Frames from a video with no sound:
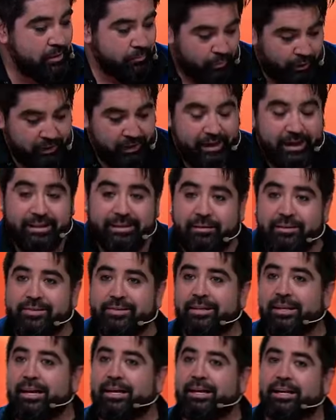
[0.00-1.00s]
Voy a esta va a
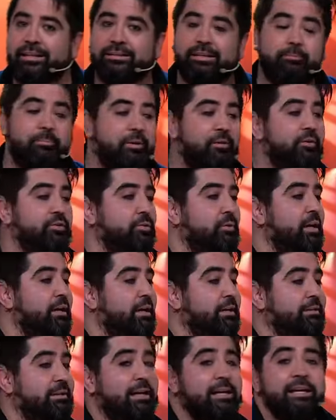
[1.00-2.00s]
ser la carta, pero va a ser una
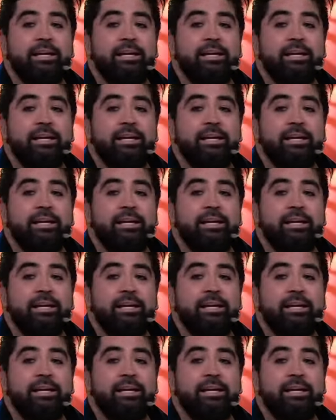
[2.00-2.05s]
carta